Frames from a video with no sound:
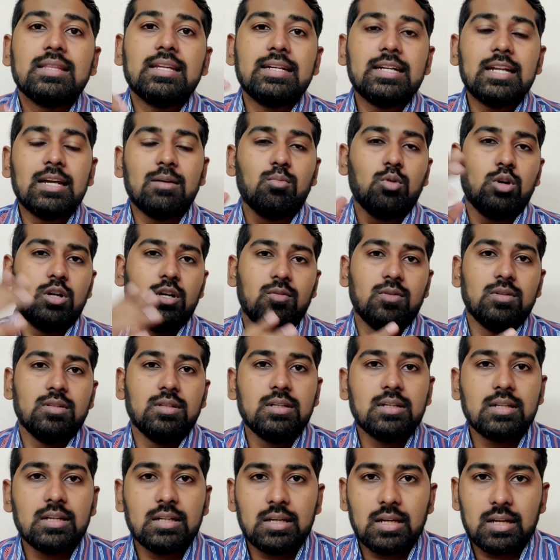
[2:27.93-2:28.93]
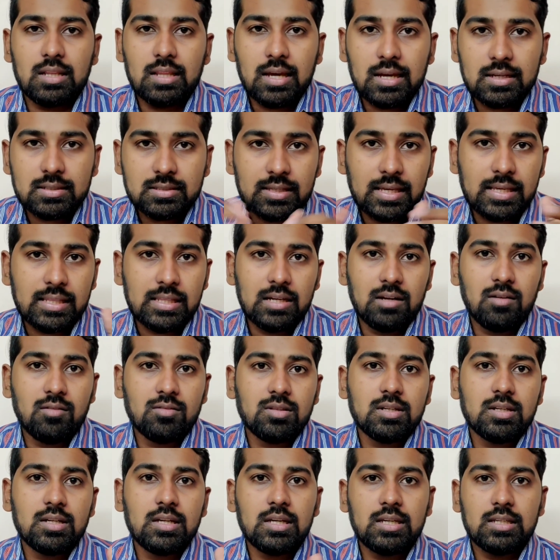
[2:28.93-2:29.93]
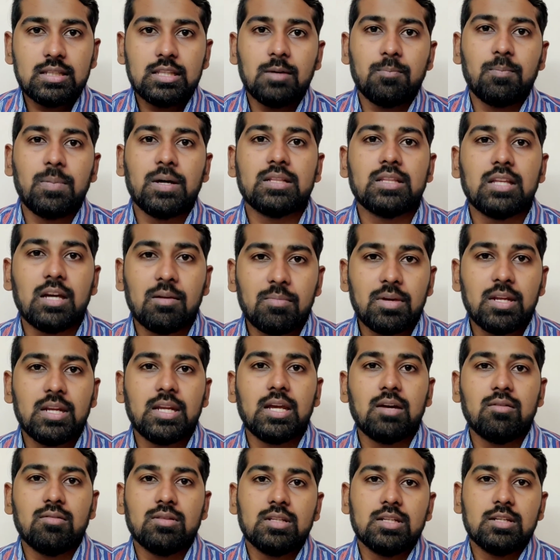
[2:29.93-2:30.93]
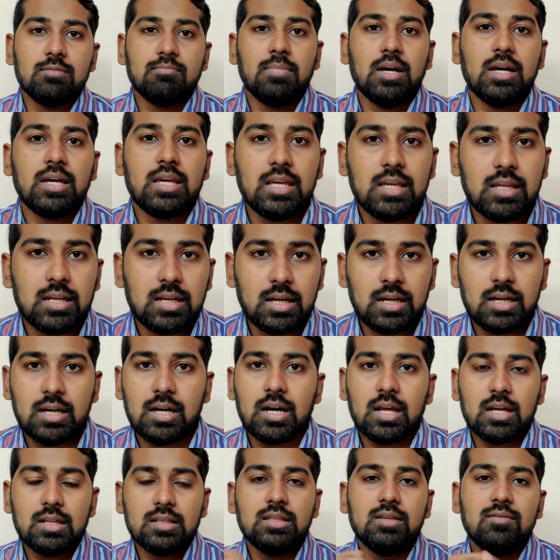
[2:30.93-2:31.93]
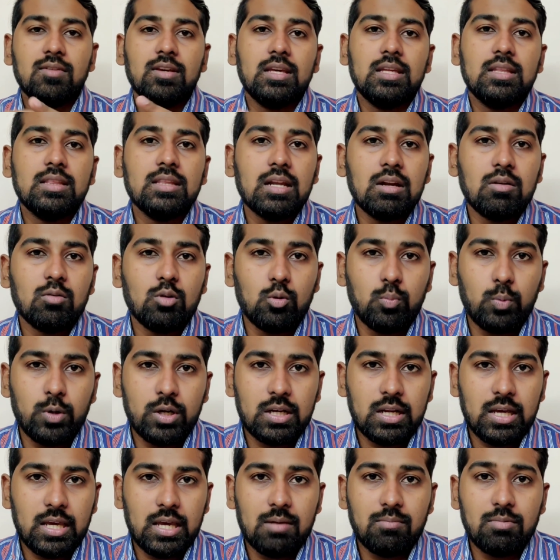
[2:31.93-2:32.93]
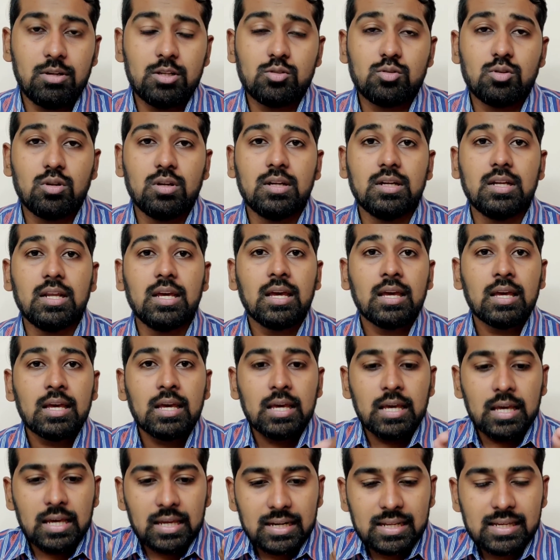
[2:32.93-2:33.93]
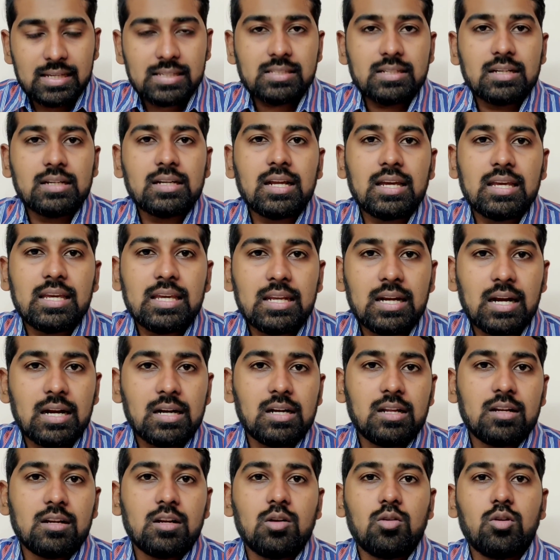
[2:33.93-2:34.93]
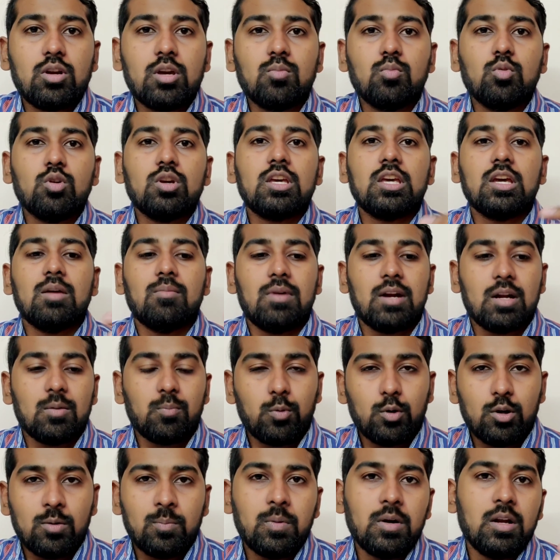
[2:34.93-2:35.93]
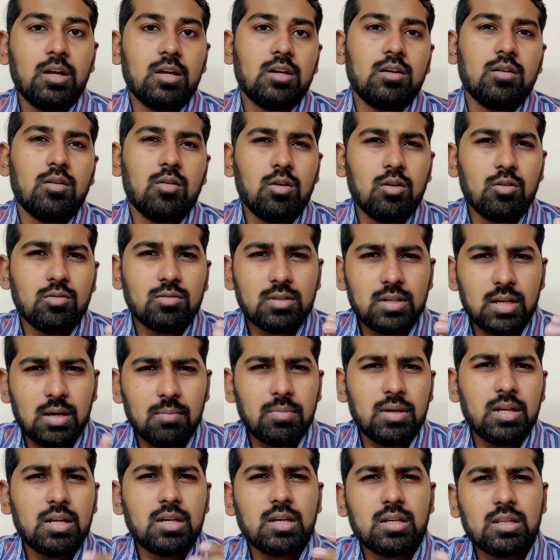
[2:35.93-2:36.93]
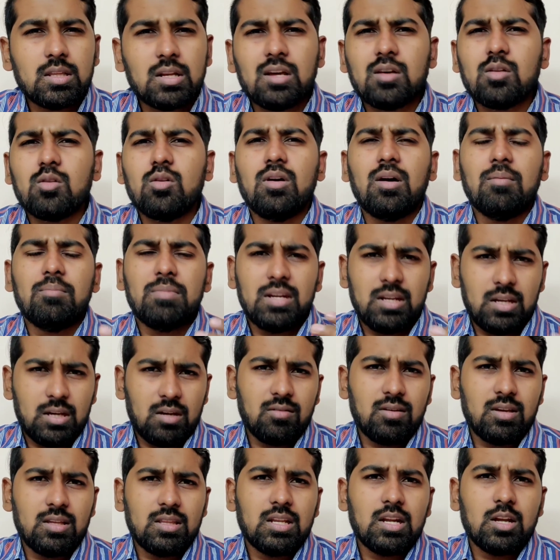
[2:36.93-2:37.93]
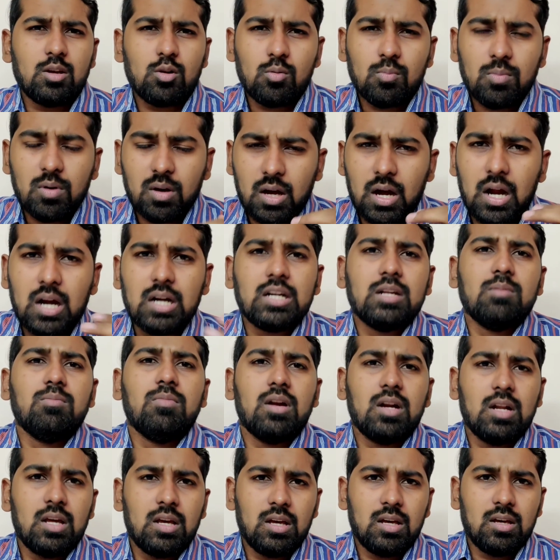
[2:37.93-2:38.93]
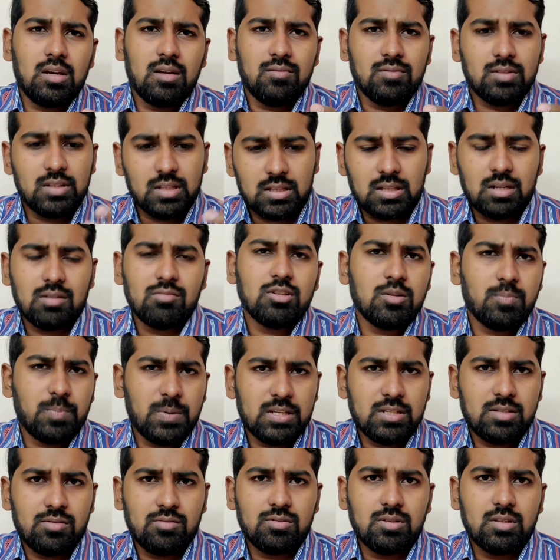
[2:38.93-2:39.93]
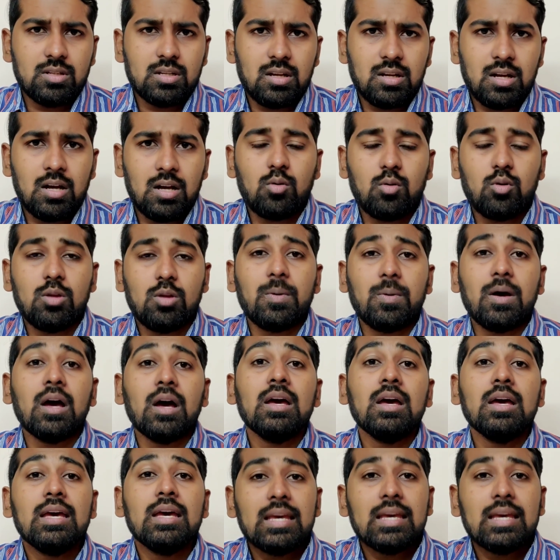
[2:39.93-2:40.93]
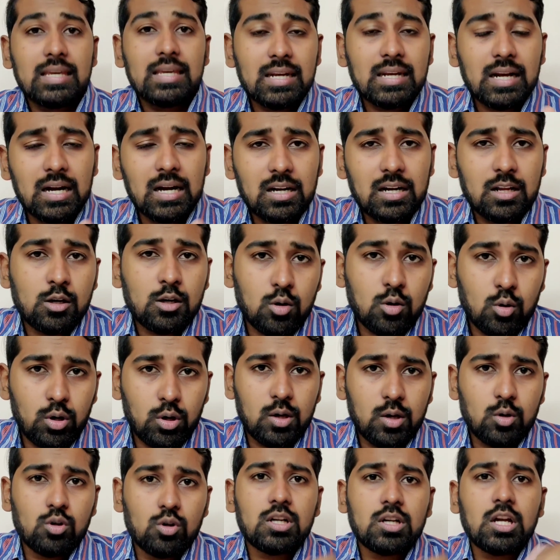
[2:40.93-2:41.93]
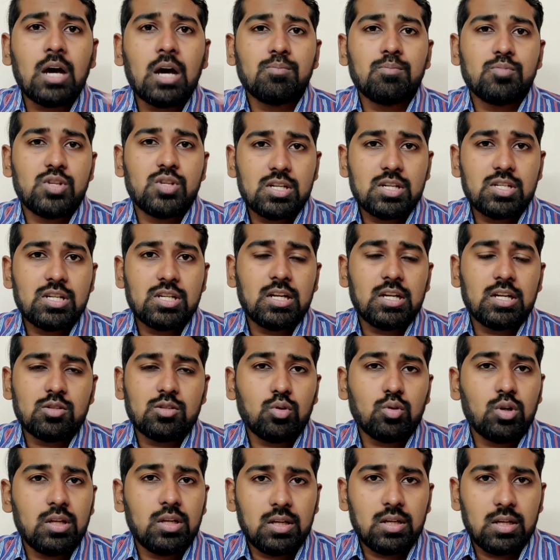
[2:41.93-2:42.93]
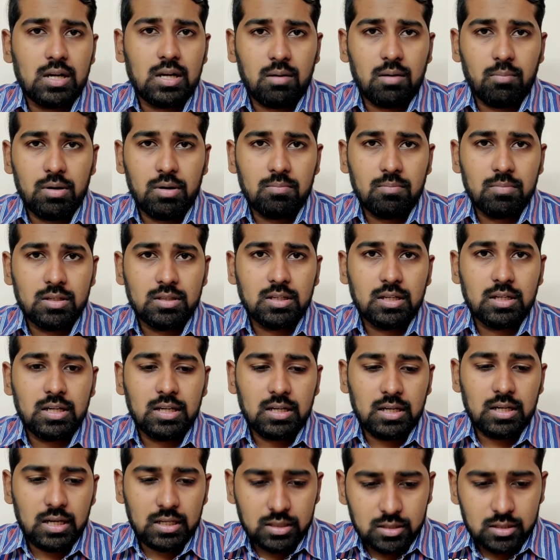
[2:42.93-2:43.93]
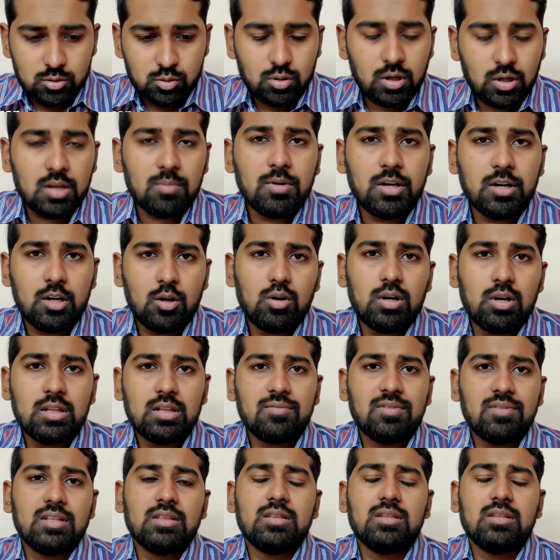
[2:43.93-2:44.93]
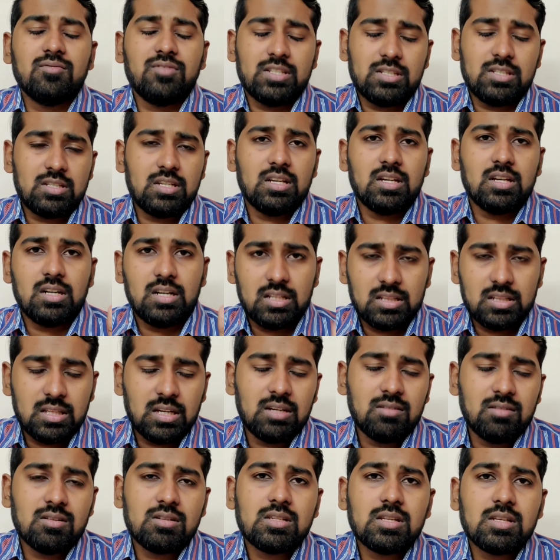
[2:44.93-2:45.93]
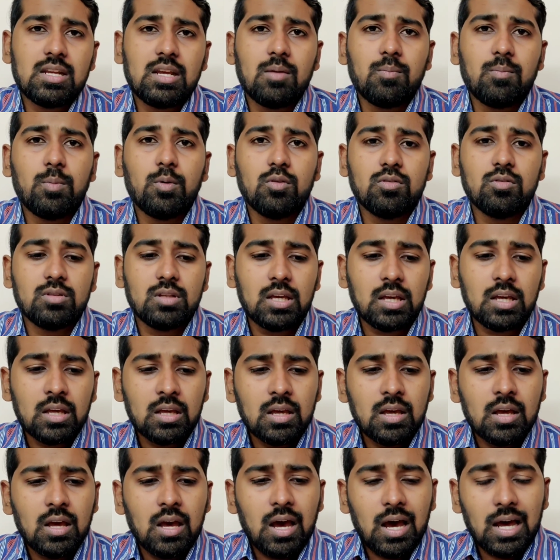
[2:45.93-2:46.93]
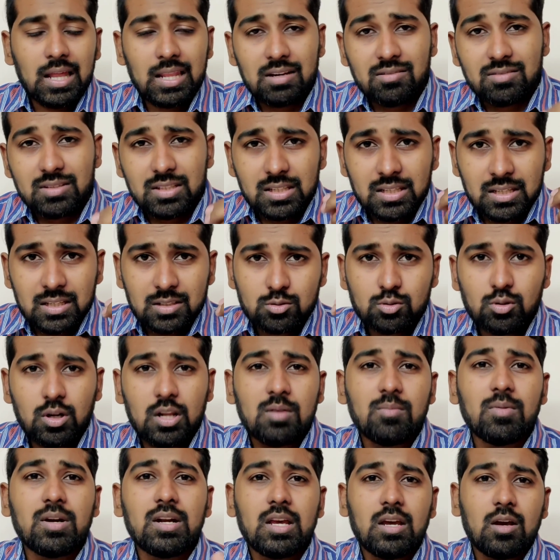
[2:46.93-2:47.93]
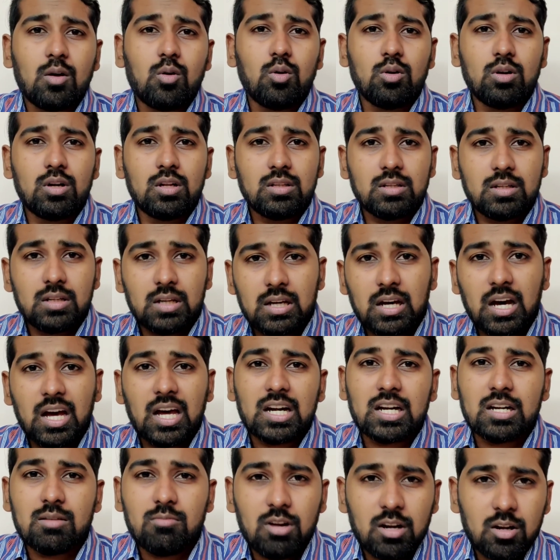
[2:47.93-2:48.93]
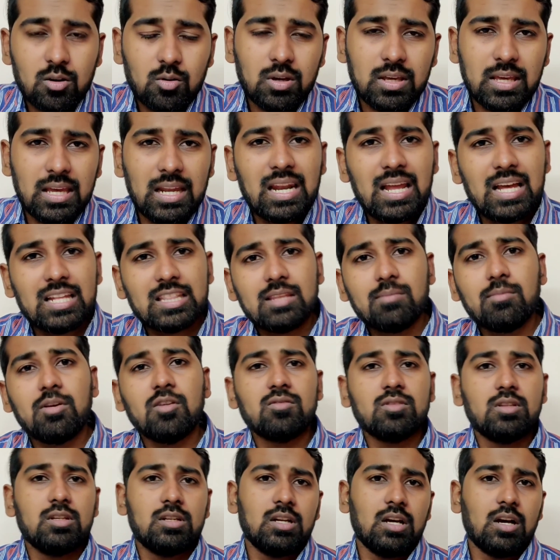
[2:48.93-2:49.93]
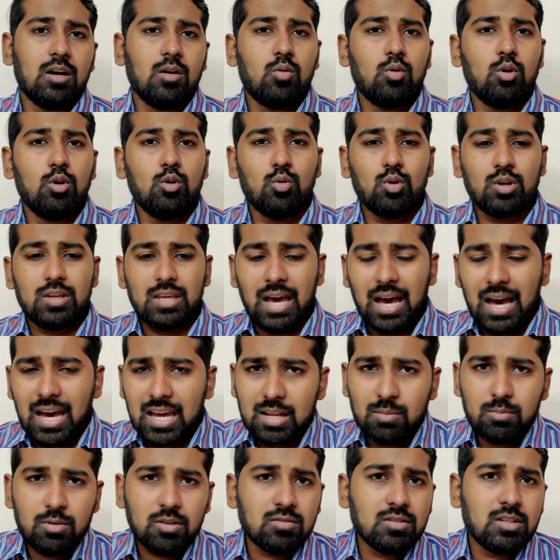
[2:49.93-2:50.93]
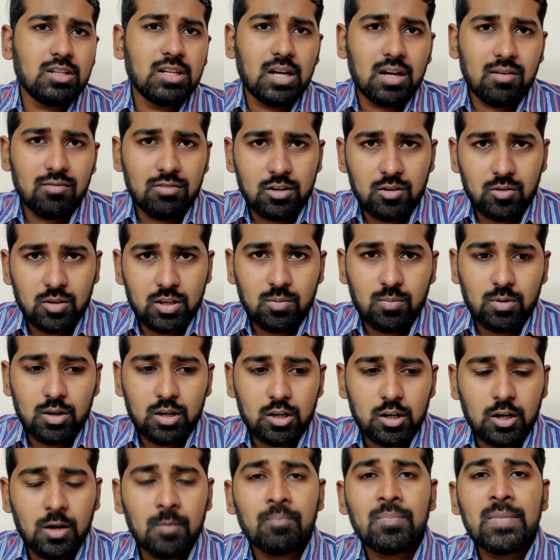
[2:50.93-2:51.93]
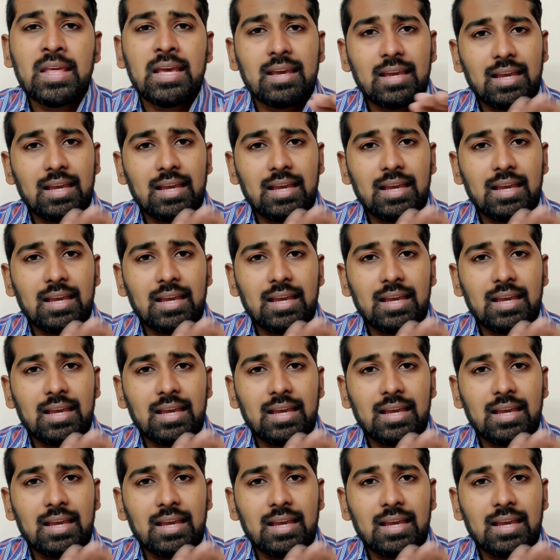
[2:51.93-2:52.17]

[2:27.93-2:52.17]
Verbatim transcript: திட்டம் போட்டு வந்துட்டு இருக்கிறதா செய்திகள் வந்திருக்கு இதை பார்த்து அமெரிக்கா வந்துட்டு பகீர் என்னடா அது நீங்கள் இந்த அளவுக்கு போயிட்டாங்க அப்படின்னு சொல்லிட்டு ரீசெண்டாக ஈரானில் இருக்கக்கூடிய முக்கியமான பொறுப்பில் இருக்கவங்களும் வந்துட்டு அமெரிக்க எதிராக அமெரிக்காவுக்கு எதிராக ரொம்ப காட்டமான விதத்தில் வந்துட்டு பேசி வந்துட்டு இருக்காங்க குறிப்பாக ஈரானில் இருக்கக்கூடிய ஒரு டாப் ஜட்ஜ் என்ன சொல்லியிருக்கிறார் அப்படின்னு பார்த்துக்கிட்டிங்கன்னா இந்த சுலைமானியோட அந்த ஃபஸ்ட் இயர் டெத் அனிவர்சரி அப்போ வந்து அதாவது சுலைமானியை கொன்னதுக்கு காரணமானவங்க எல்லாத்தையுமே வந்துட்டு நாங்கள் கொள்வோம் யாரையுமே வந்துட்டு நாங்கள் விட்டு வைக்க மாட்டோம்